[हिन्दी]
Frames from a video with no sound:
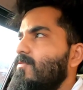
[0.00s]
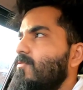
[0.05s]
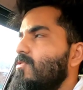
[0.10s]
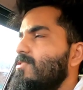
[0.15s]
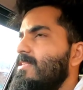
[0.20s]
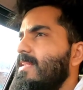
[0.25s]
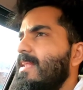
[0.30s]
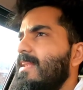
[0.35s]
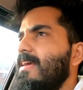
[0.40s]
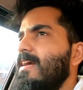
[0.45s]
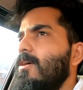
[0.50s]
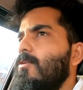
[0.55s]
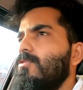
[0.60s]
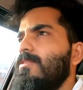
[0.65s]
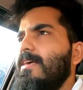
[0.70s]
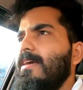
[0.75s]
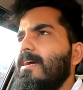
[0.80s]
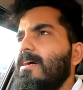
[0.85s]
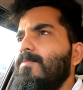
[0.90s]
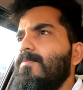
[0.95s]
वो इसलिए लिखा
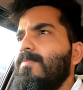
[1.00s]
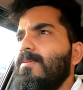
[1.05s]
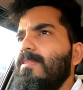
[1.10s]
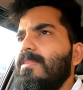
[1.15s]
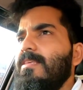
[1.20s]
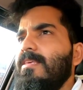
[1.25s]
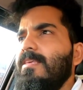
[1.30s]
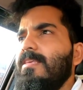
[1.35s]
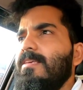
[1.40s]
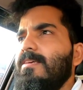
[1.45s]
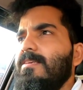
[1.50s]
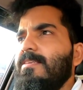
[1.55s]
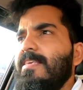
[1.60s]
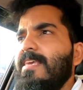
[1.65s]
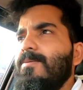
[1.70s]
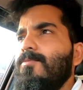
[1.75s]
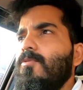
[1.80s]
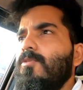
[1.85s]
होता है कंपनी ये